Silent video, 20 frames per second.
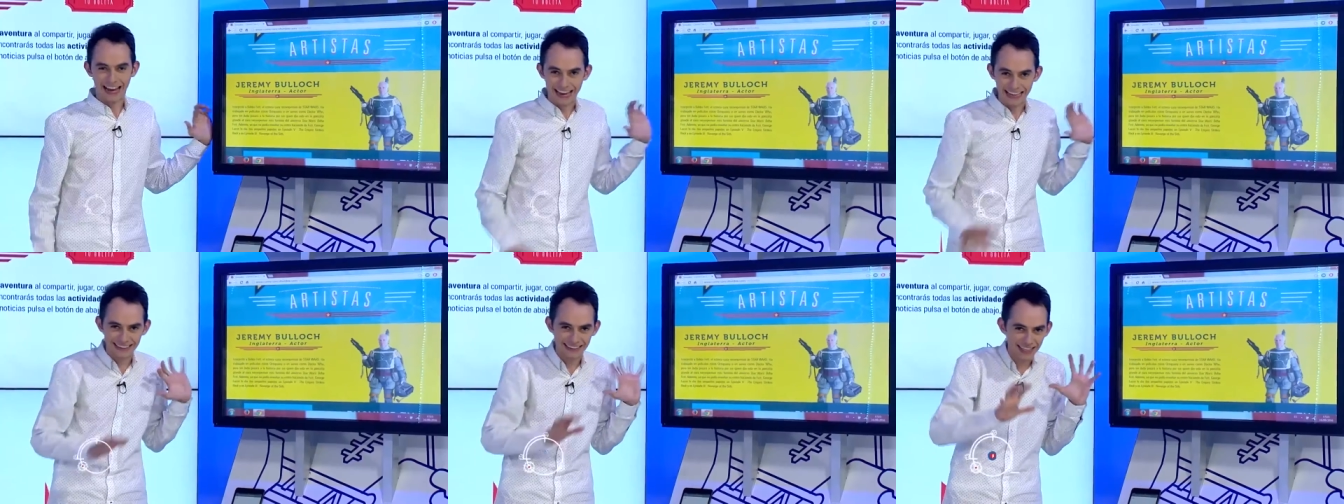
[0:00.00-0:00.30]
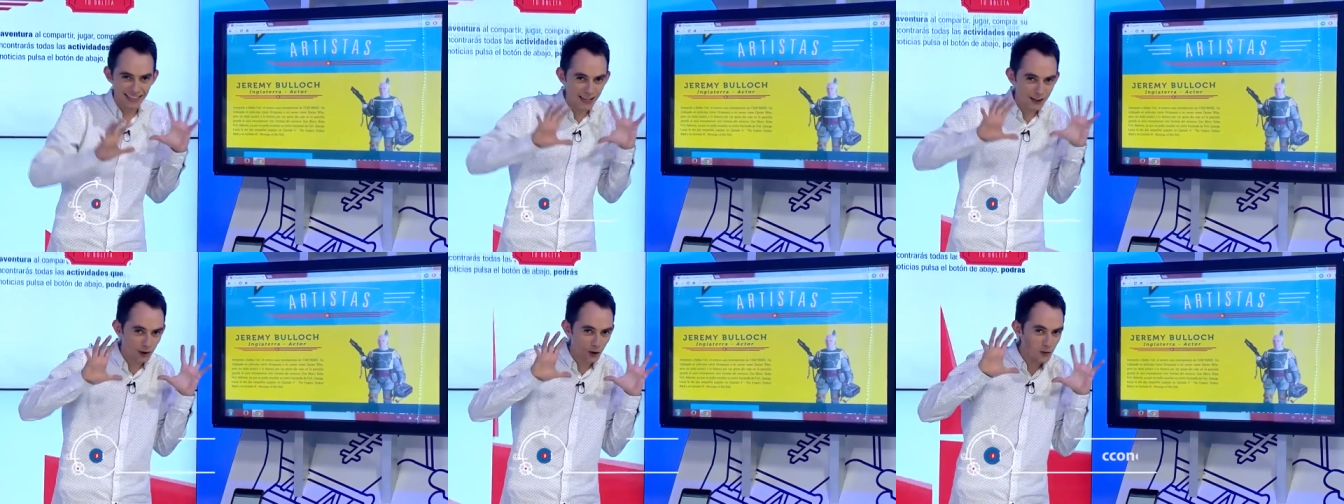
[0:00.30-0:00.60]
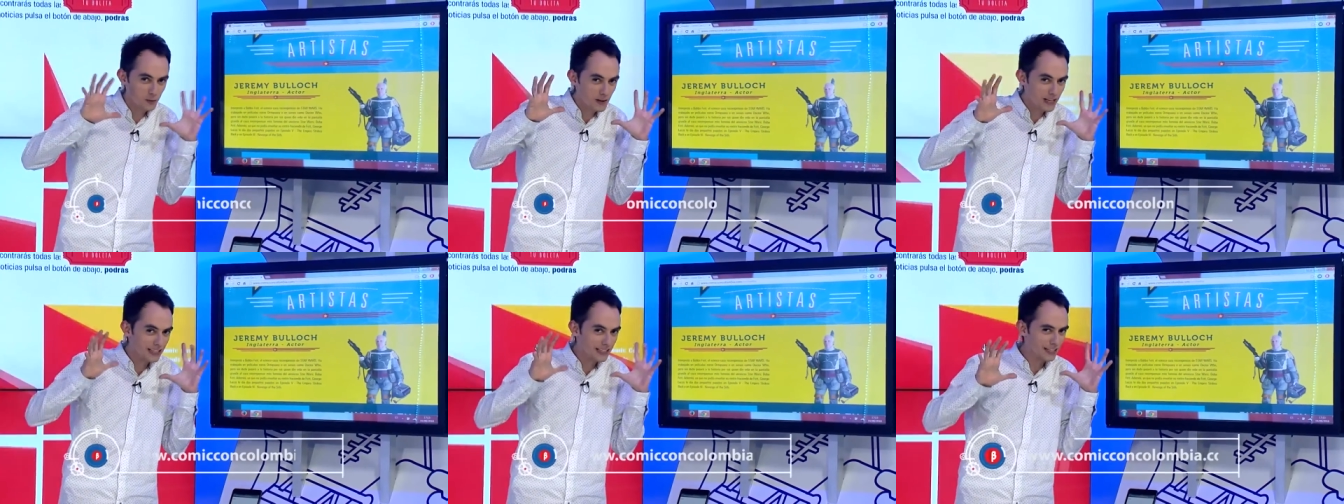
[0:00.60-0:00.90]
Gente del
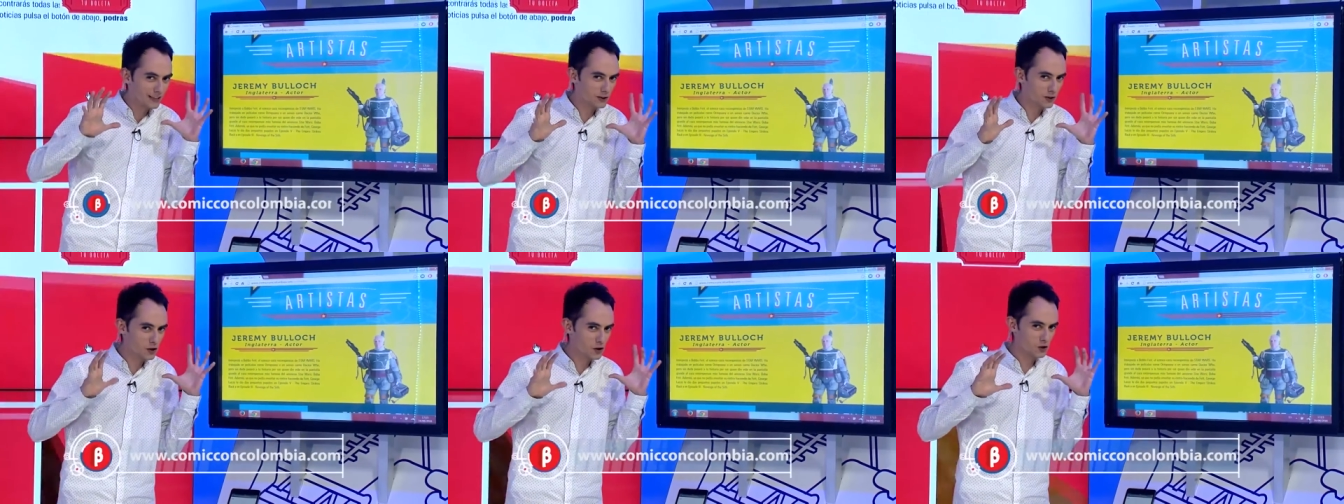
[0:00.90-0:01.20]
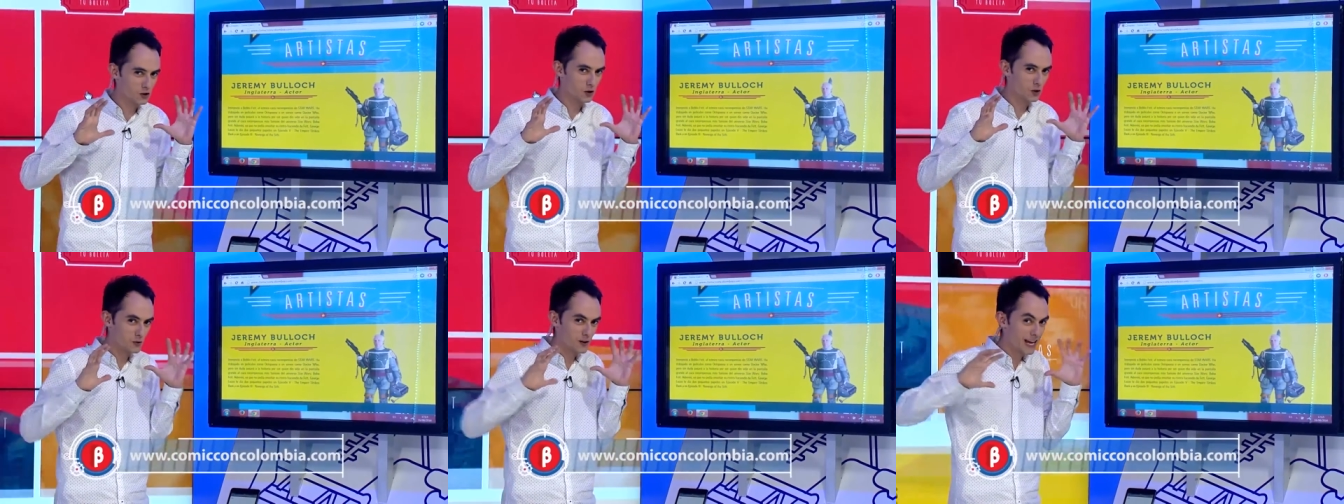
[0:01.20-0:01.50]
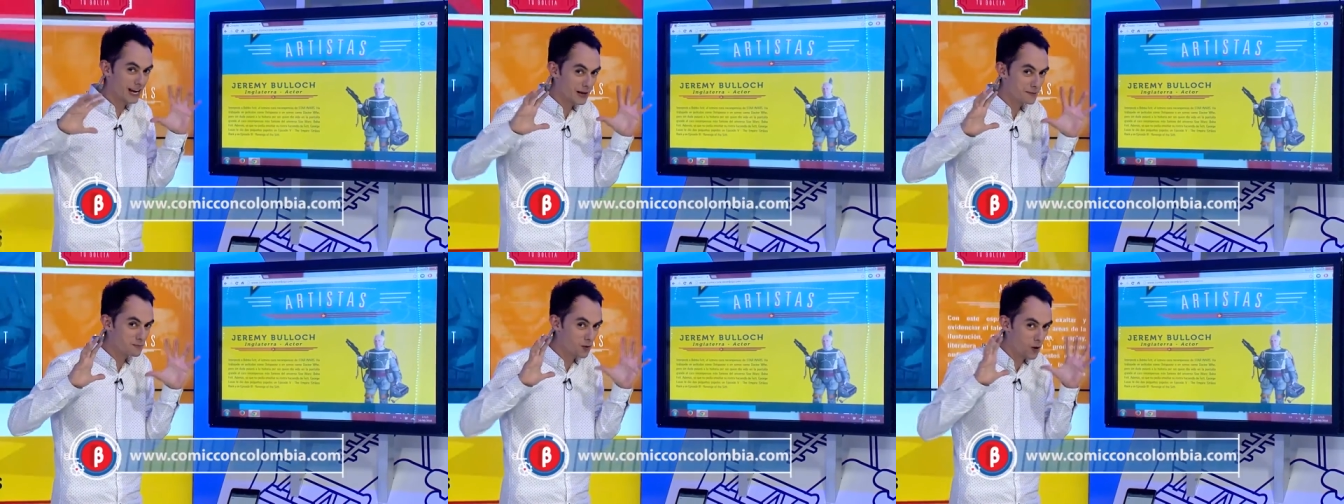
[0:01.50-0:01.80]
2018,
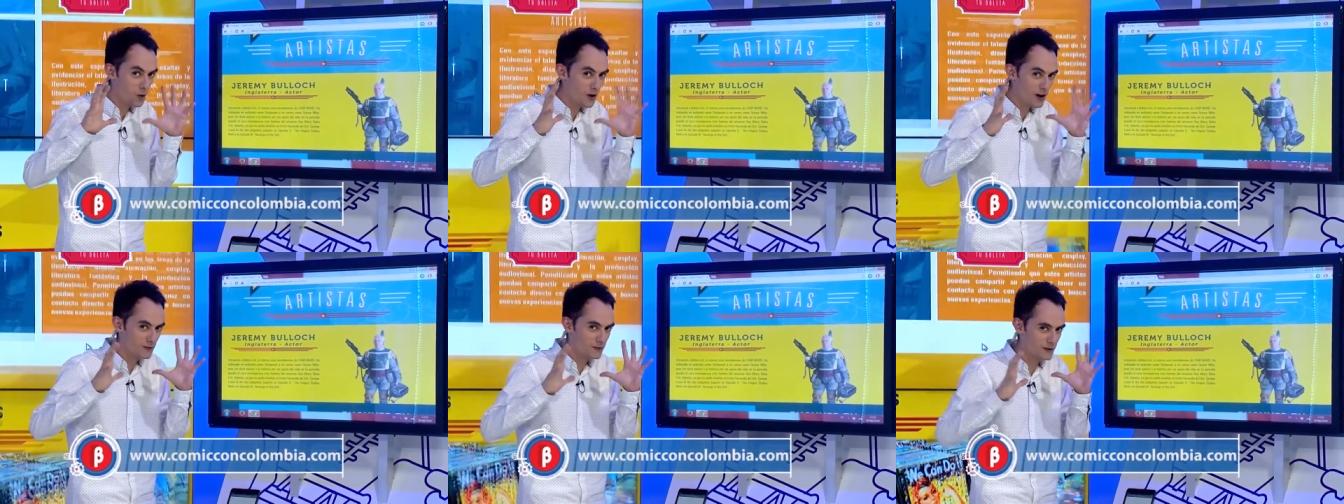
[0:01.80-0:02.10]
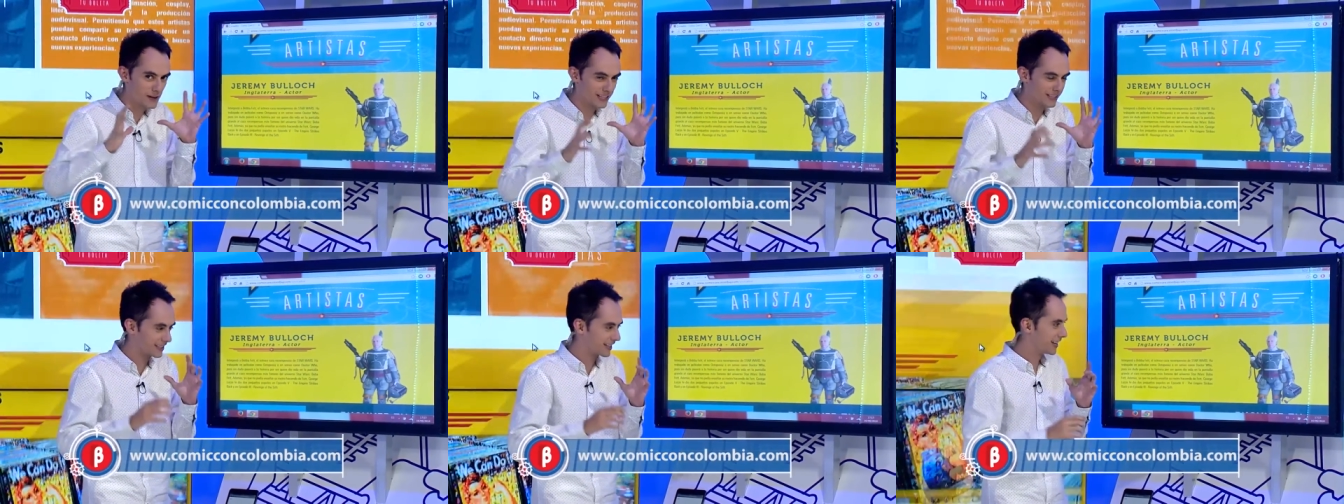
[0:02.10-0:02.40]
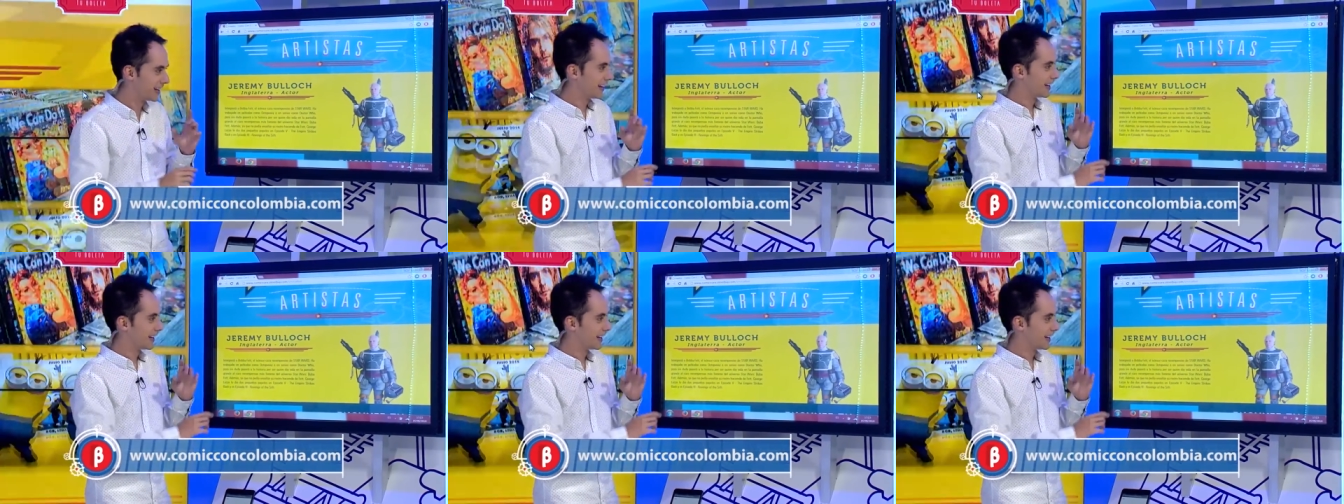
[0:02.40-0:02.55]
viene Boba Fett,